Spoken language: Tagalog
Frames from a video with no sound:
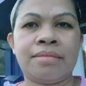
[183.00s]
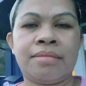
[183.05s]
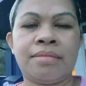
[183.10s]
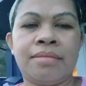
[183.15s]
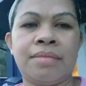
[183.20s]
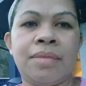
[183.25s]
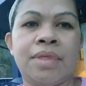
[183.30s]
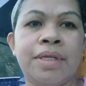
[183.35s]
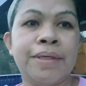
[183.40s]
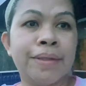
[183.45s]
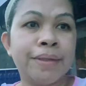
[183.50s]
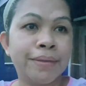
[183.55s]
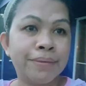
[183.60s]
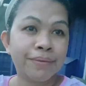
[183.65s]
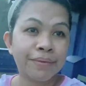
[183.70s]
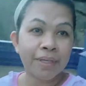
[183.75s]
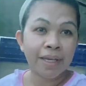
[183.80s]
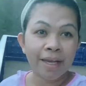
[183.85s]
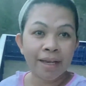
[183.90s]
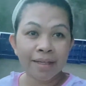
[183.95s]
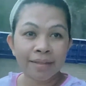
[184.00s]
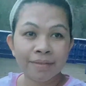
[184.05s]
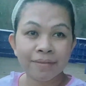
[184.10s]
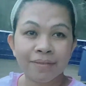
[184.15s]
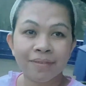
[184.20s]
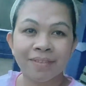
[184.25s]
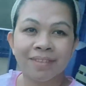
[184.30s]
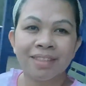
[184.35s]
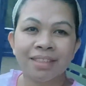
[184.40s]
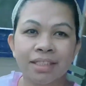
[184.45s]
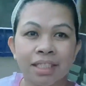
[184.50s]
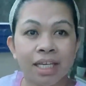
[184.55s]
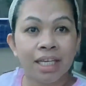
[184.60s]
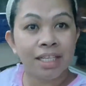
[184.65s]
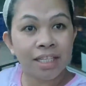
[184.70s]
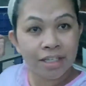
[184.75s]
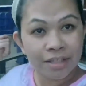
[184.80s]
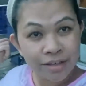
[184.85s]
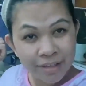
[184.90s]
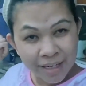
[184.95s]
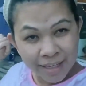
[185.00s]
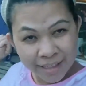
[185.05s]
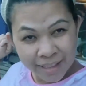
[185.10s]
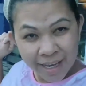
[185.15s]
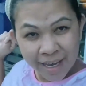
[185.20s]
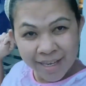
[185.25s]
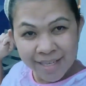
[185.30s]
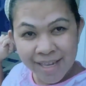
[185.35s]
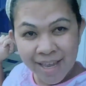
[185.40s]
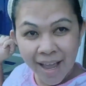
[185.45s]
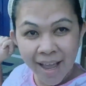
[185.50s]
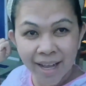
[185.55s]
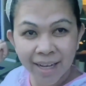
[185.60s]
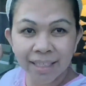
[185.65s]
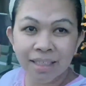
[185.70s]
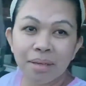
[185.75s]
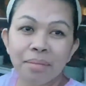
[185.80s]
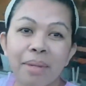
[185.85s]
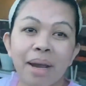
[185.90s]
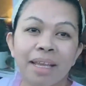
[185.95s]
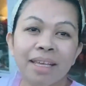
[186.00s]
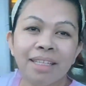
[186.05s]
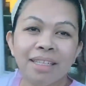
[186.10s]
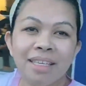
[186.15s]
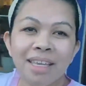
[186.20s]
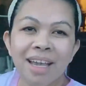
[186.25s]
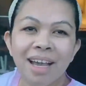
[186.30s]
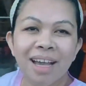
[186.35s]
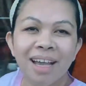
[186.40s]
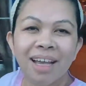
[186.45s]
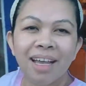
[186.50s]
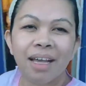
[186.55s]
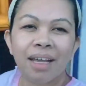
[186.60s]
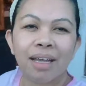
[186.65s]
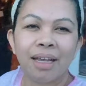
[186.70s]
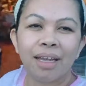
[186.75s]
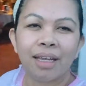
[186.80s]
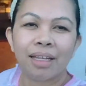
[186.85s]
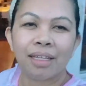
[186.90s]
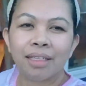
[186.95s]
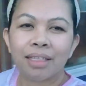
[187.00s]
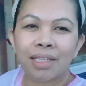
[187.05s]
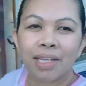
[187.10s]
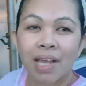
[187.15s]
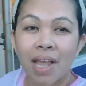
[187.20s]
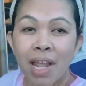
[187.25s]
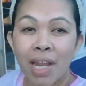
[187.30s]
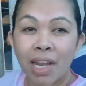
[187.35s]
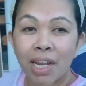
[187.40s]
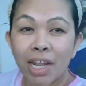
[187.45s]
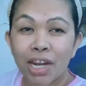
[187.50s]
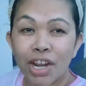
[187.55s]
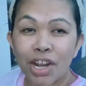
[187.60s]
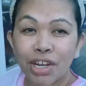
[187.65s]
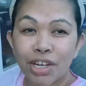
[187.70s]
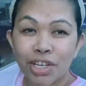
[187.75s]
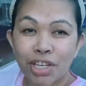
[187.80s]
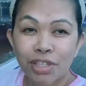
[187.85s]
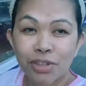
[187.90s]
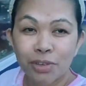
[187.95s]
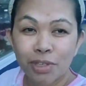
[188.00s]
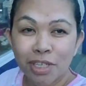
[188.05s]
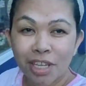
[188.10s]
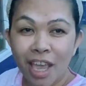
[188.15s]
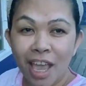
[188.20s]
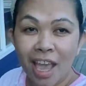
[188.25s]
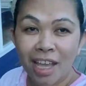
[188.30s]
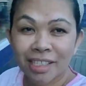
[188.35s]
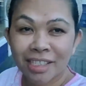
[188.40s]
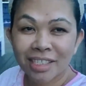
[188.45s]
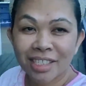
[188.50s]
Ayan. Kita nyo na yan guys ha. Katibayan yan. Nandito si X in the house.